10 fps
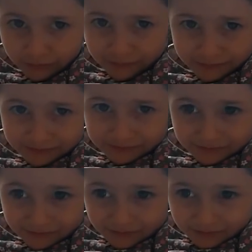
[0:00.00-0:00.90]
Tamam bir
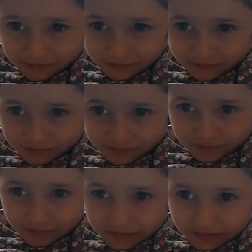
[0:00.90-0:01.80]
dikişte bitir o
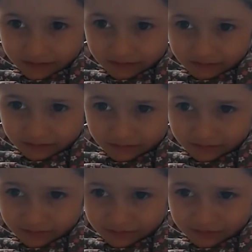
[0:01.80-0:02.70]
zaman şimdi.
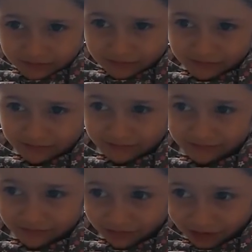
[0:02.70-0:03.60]
Hiç gerek
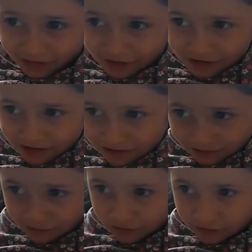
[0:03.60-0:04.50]
kalmasın.
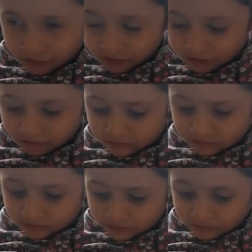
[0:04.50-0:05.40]
Doktor deyince mi bir
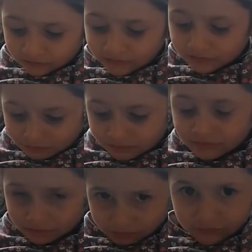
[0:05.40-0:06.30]
dikişte
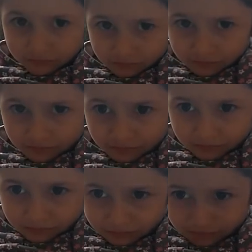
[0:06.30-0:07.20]
bitiriyorsun?
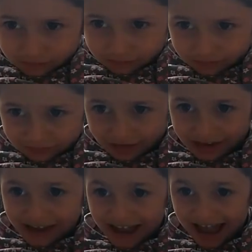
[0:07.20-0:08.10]

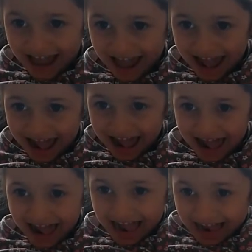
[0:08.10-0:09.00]
Aa ben deyince
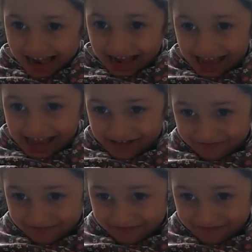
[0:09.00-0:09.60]
neden bitirmiyorsun?